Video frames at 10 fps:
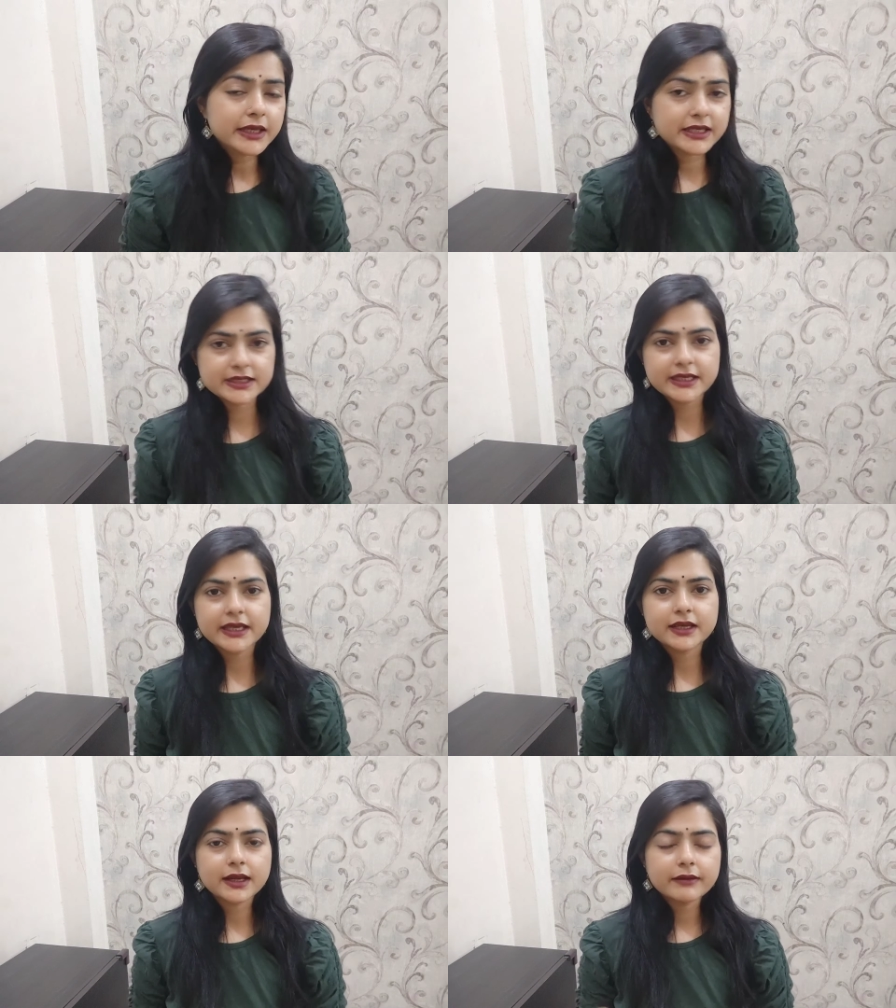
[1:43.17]
इसके
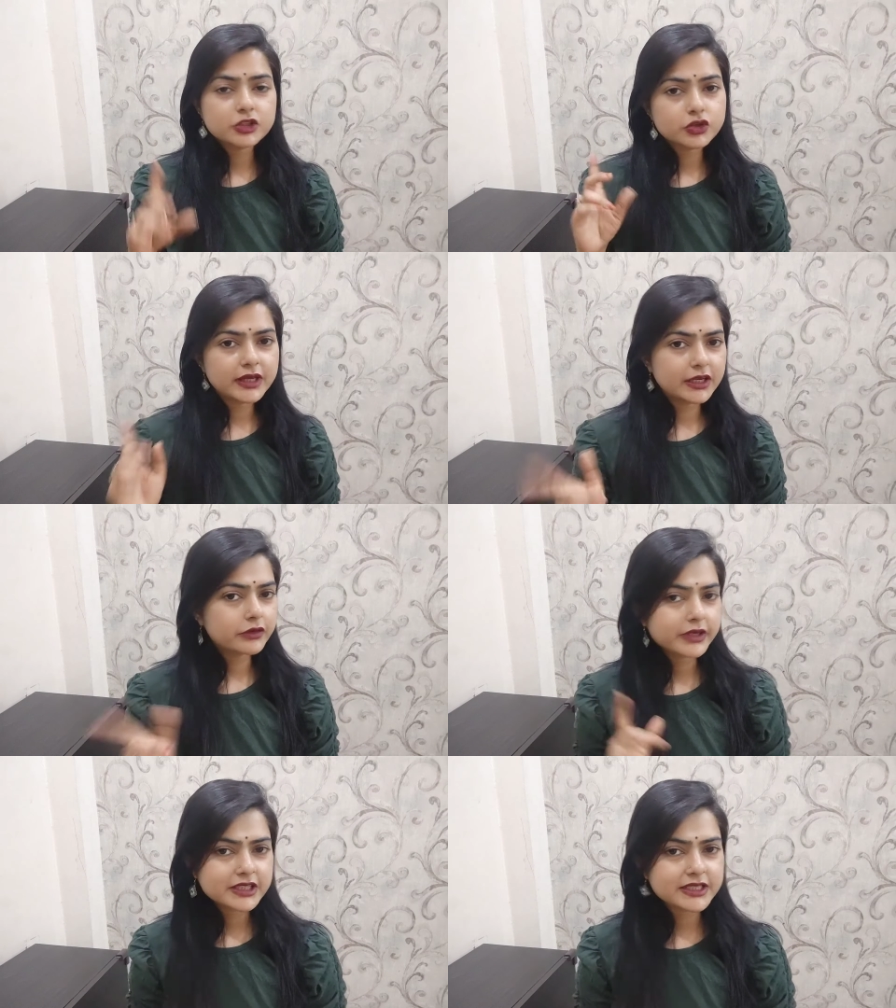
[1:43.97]
अलावा जो
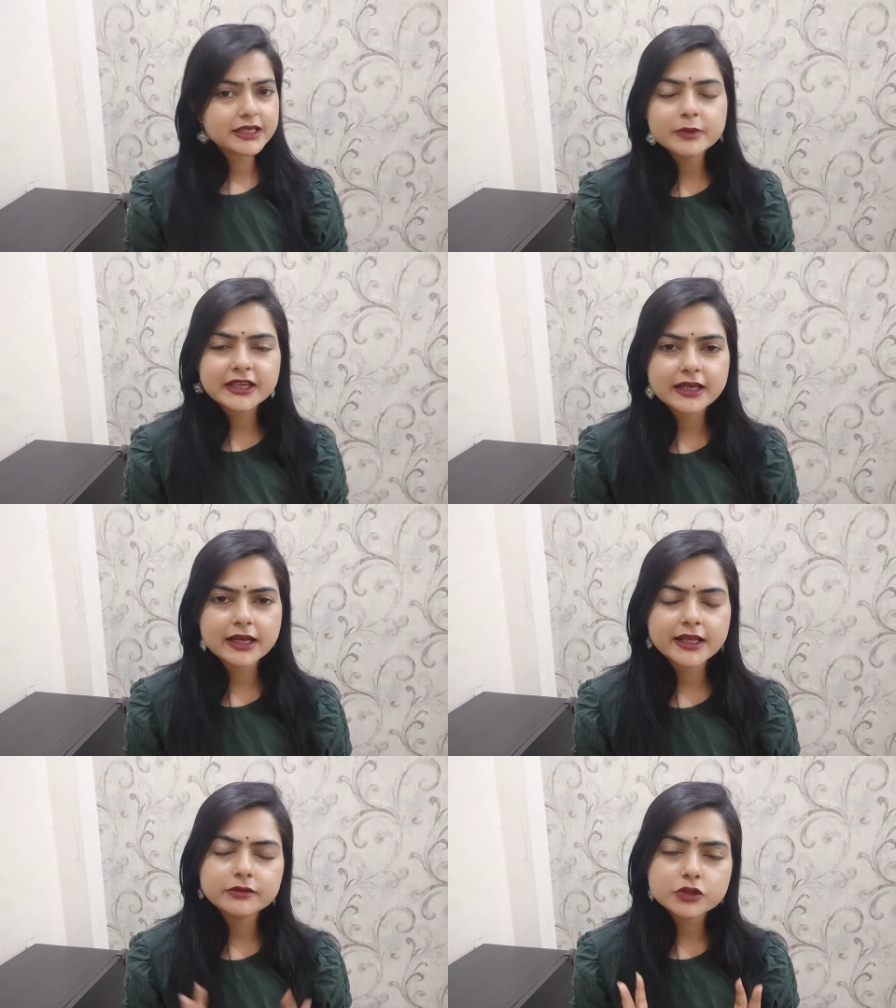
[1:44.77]
एलोवेरा जेल मैंने
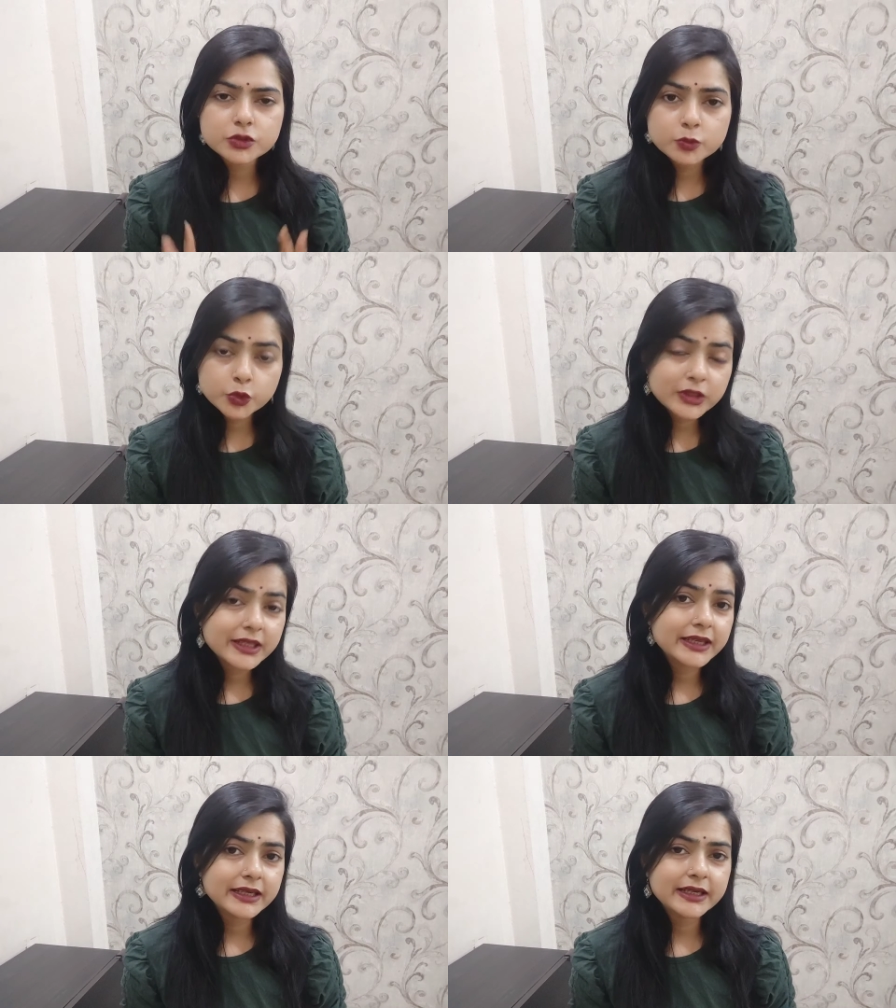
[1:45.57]
डाला है वो
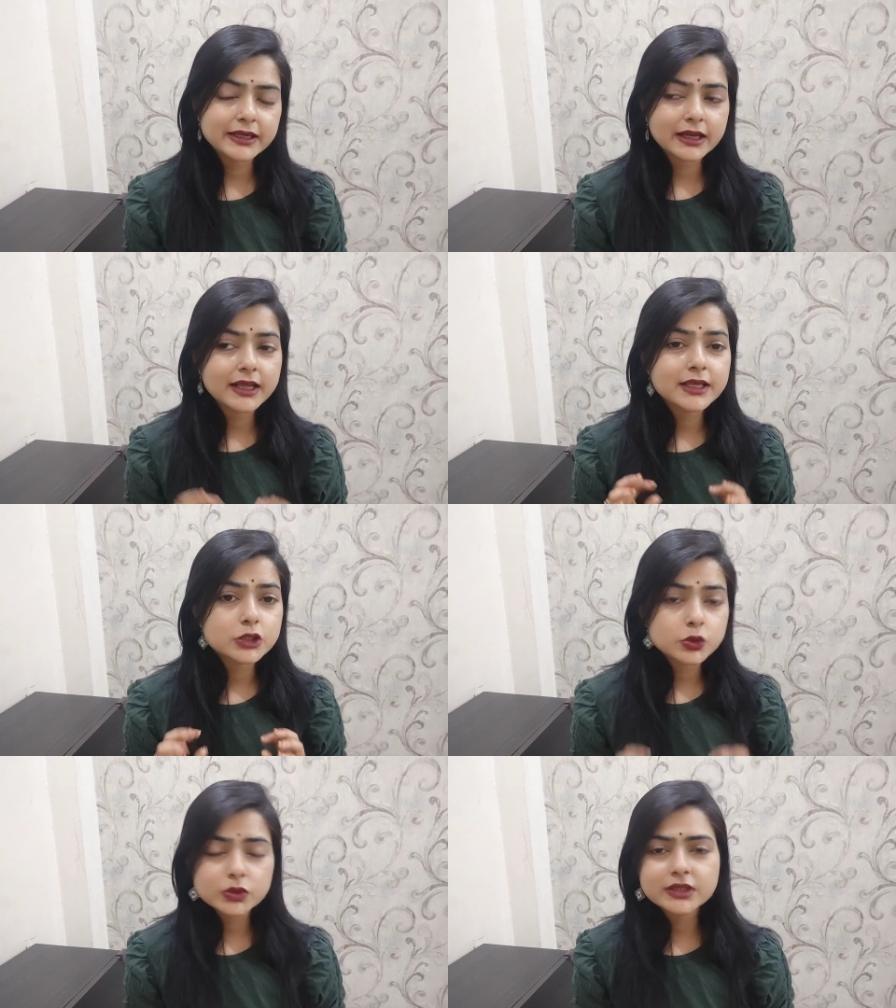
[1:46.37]
स्मूदनिंग के लिए डाला है
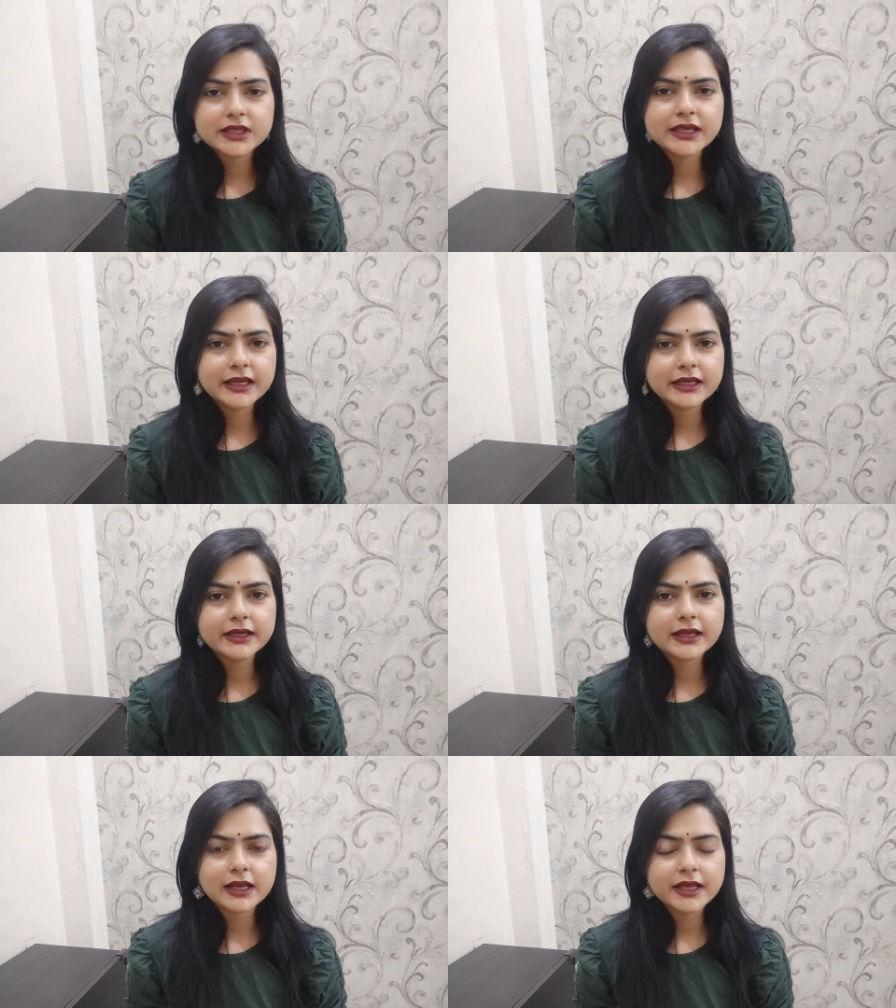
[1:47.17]
सूद करने के लिए
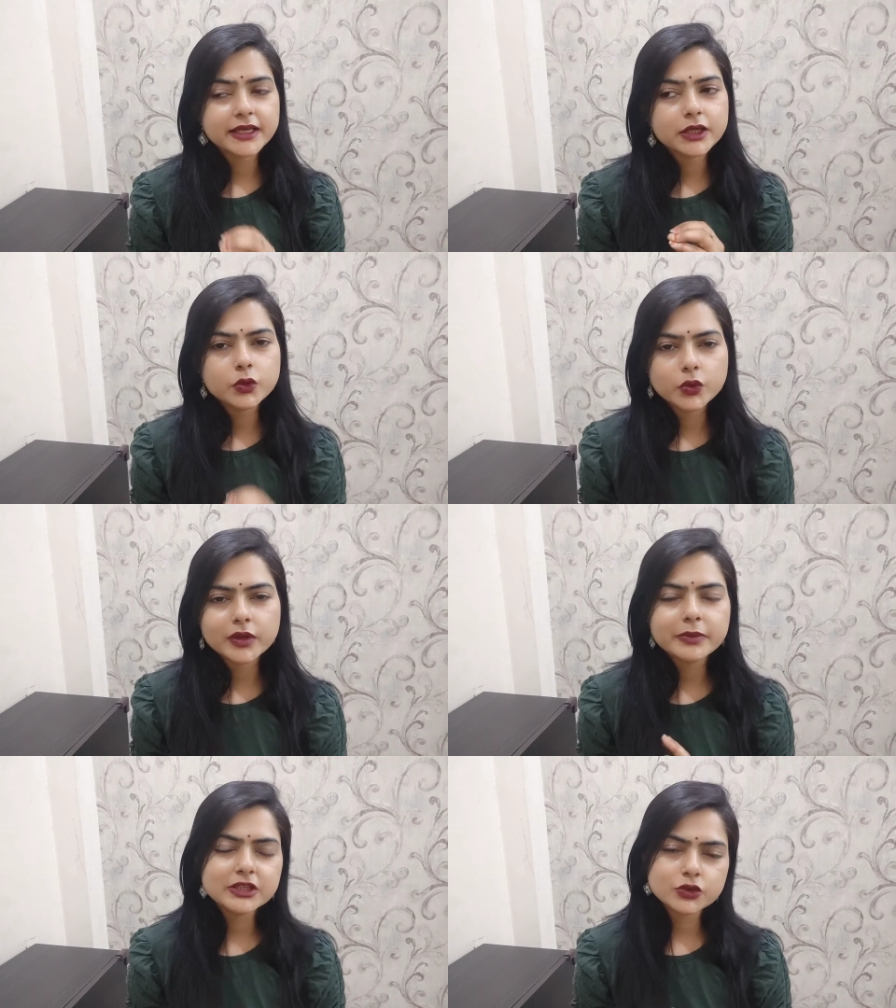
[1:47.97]
डाला है कि कोई
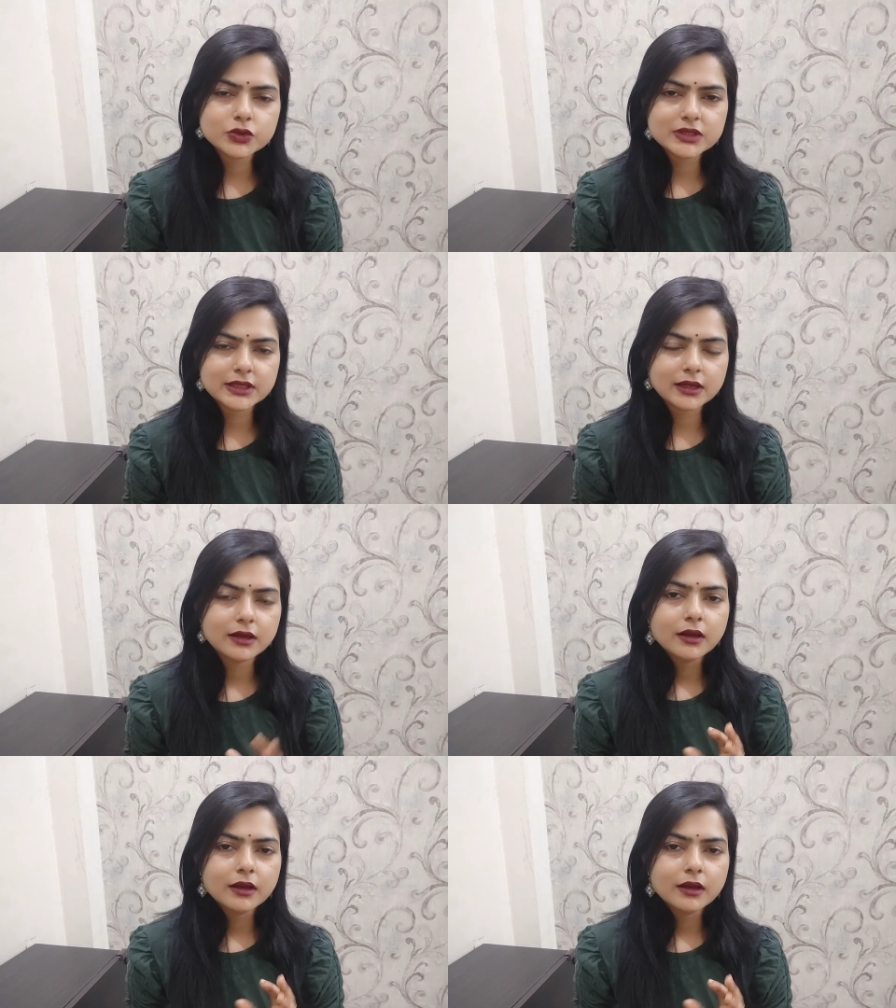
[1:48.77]
भी जो उसका